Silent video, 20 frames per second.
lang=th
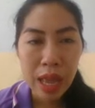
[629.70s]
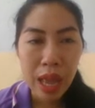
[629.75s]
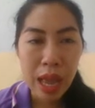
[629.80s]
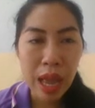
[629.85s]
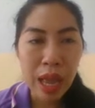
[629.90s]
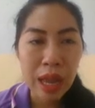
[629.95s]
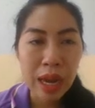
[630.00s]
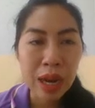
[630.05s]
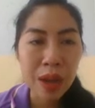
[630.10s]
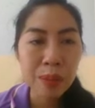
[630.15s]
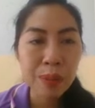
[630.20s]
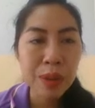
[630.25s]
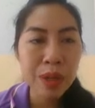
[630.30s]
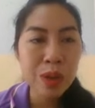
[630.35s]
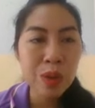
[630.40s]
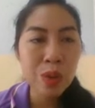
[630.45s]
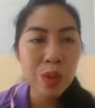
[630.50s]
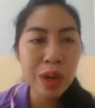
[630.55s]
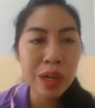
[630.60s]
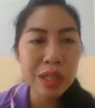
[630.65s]
อ่าเราไป
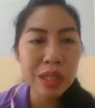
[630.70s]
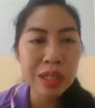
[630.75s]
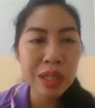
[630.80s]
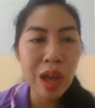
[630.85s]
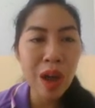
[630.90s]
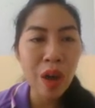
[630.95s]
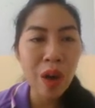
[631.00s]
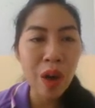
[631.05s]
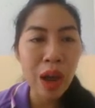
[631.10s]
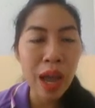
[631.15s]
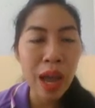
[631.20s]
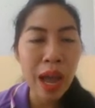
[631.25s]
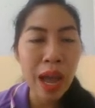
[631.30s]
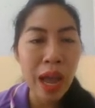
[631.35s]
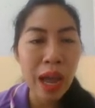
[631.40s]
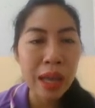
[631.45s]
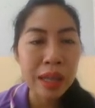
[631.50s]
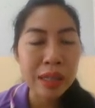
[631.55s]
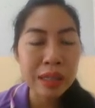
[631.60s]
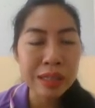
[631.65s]
ดูกันต่อค่ะ
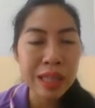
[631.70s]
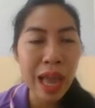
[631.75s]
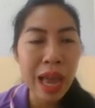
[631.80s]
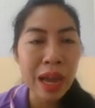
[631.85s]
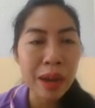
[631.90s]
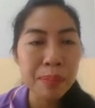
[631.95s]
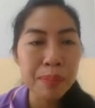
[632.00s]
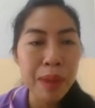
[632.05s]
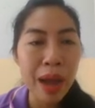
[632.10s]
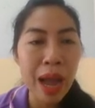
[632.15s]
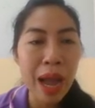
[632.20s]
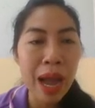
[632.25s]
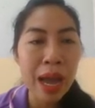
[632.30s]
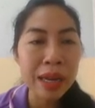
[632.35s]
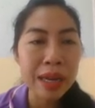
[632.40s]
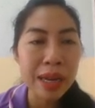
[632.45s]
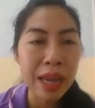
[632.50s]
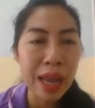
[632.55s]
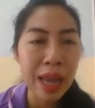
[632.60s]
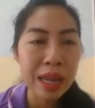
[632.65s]
ตักบาต
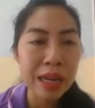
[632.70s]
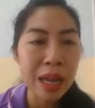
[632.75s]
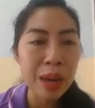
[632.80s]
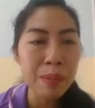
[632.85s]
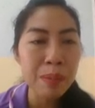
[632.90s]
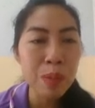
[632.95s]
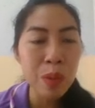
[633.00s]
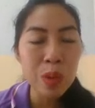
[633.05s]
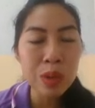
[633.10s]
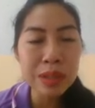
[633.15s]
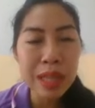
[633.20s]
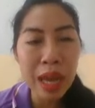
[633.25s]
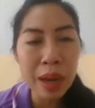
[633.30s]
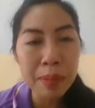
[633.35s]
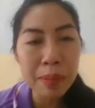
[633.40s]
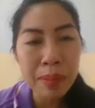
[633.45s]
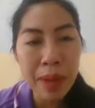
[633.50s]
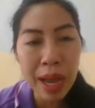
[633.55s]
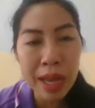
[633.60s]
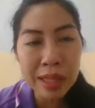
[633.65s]
รอ่าทำบุญตัก
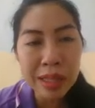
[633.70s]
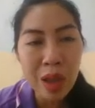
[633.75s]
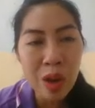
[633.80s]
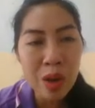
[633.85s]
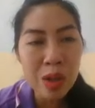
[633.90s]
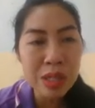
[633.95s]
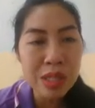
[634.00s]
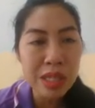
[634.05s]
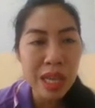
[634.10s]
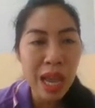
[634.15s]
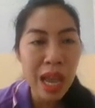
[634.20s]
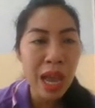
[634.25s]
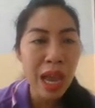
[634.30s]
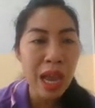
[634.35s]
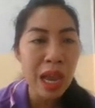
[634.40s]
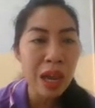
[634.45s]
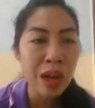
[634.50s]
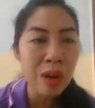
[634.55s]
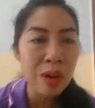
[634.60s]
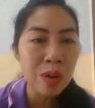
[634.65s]
บาตรตอนเช้า
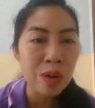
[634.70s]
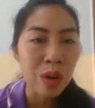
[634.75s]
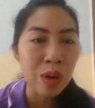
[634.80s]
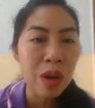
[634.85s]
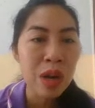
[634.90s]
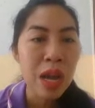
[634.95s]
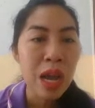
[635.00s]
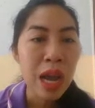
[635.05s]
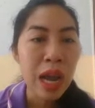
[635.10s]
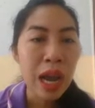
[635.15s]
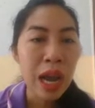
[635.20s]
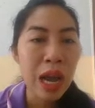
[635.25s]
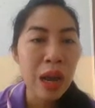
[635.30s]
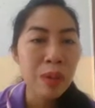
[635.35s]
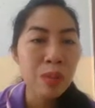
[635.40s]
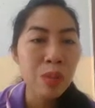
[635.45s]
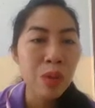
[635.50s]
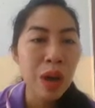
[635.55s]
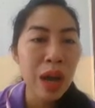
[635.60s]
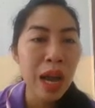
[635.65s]

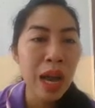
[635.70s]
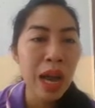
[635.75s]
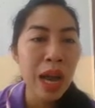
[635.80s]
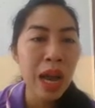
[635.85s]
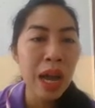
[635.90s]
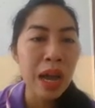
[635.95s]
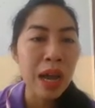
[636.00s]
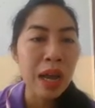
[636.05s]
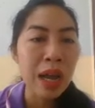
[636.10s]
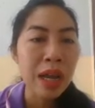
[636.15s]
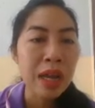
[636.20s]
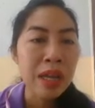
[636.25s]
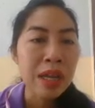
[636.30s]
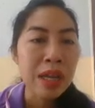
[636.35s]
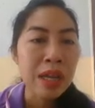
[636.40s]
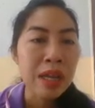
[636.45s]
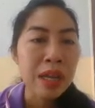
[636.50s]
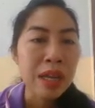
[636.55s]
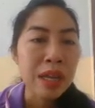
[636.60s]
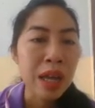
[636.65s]
คำว่า
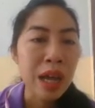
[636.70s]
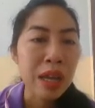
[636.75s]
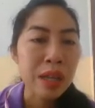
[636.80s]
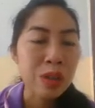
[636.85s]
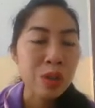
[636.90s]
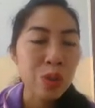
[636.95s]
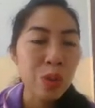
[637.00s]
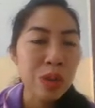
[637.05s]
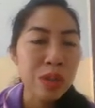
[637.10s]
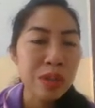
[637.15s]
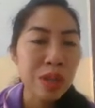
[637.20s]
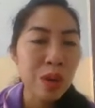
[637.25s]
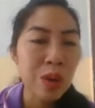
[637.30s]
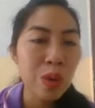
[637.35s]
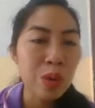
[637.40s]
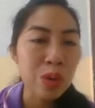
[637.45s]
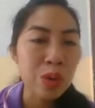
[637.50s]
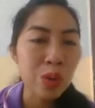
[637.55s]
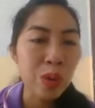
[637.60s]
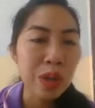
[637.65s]
อ่าตัวสะก
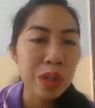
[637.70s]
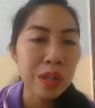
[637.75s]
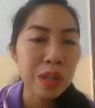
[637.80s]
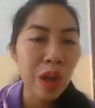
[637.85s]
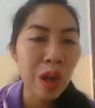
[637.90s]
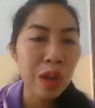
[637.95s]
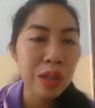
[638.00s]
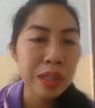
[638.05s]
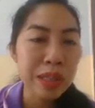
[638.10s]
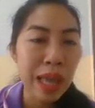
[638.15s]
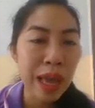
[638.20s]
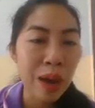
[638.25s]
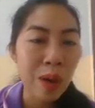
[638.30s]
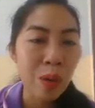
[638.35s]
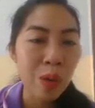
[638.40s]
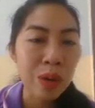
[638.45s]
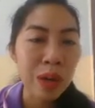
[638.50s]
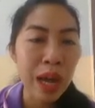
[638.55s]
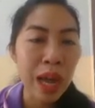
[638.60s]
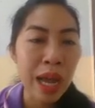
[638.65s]
ดตัวต่อเต่า
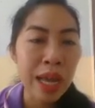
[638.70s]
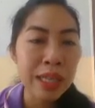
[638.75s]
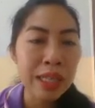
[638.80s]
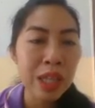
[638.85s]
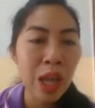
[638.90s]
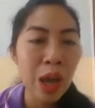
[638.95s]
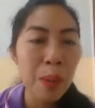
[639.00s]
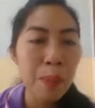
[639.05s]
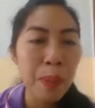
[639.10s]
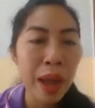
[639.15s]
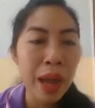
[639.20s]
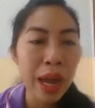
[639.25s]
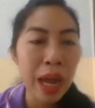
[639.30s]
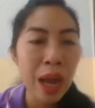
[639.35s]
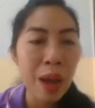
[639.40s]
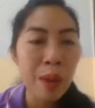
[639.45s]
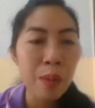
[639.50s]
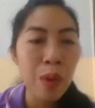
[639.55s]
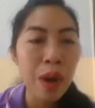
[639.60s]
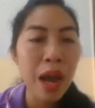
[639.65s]
นะคะ ต่อไป
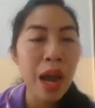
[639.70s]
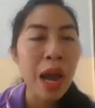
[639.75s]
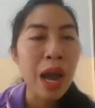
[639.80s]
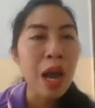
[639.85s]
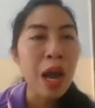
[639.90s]
คำว่า